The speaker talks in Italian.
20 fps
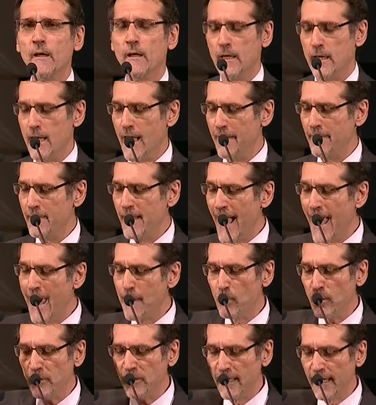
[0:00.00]
e
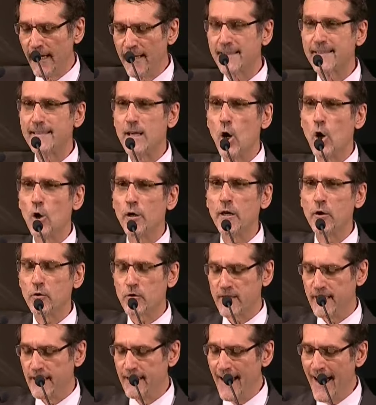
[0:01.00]
andiamo in direzione
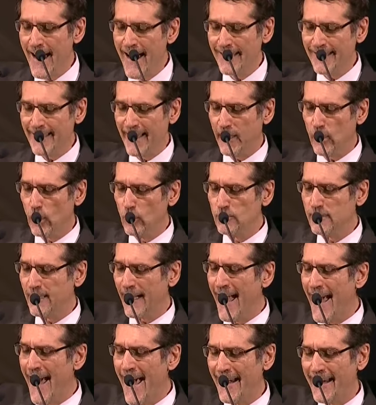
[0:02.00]
ostinata e
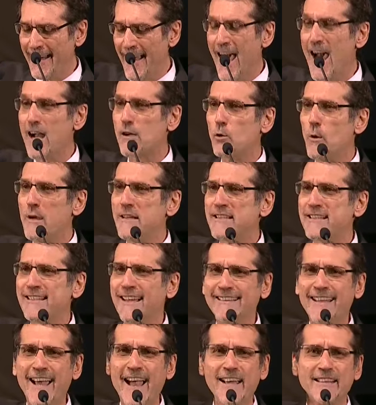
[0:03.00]
contraria a
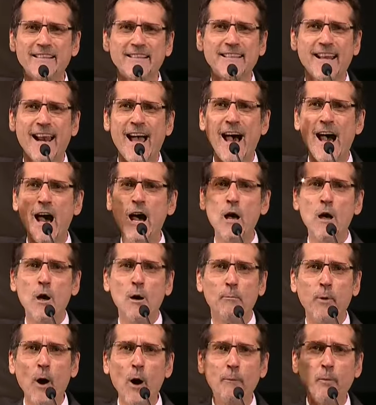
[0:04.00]
questa destra
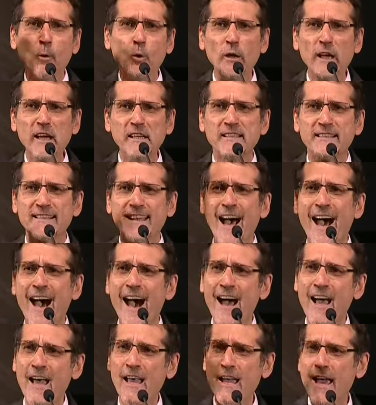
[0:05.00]

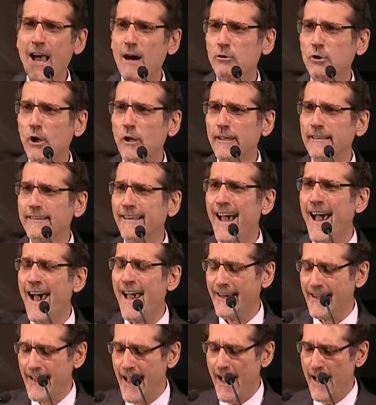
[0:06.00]
populista e
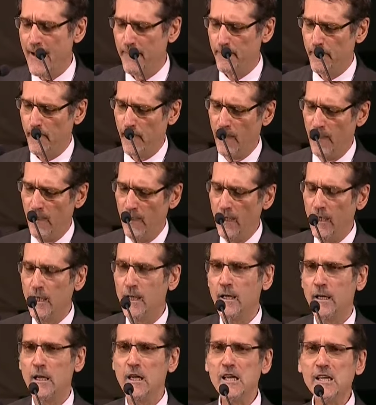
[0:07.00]
autoritaria,
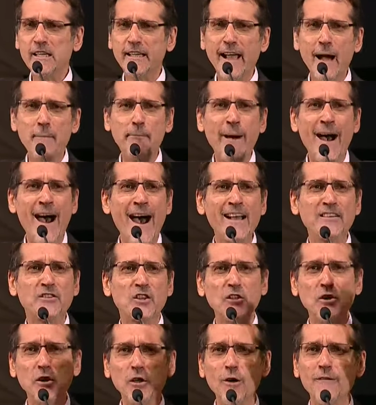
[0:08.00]

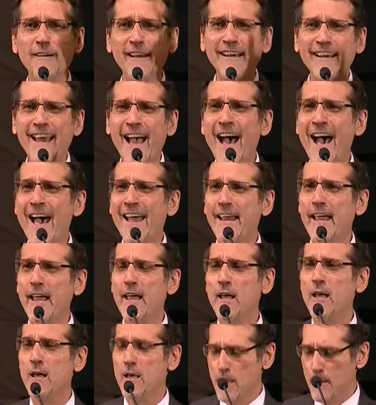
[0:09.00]
incapace di
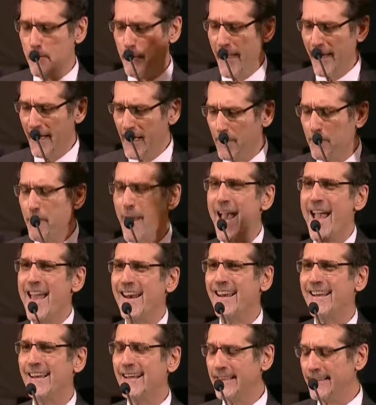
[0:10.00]
governare per il
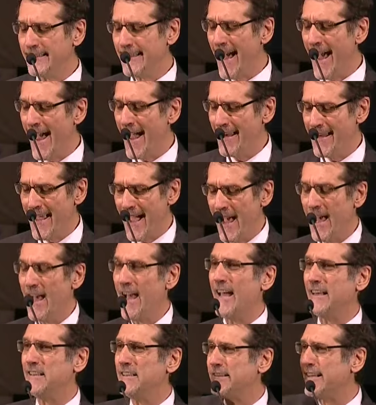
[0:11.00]
bene dell'Italia
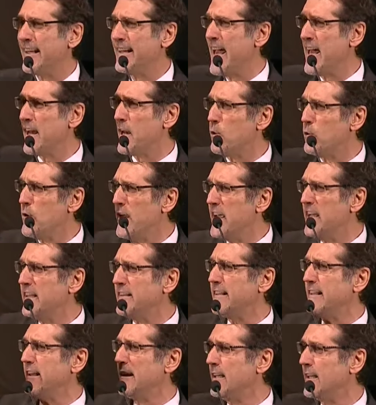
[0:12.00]
e di tenere
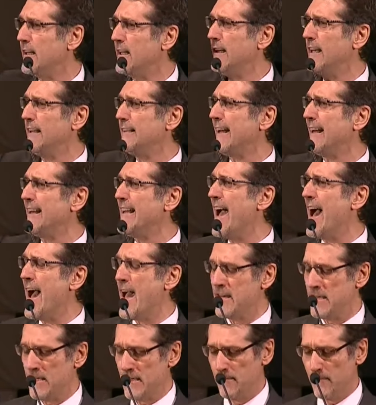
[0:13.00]
uniti gli
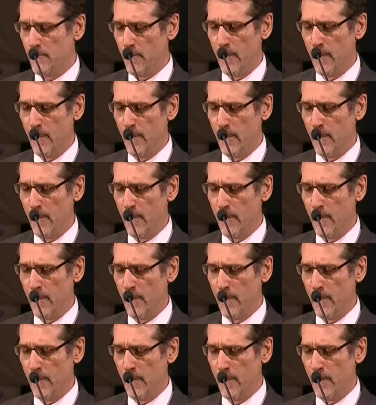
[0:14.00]
italiani.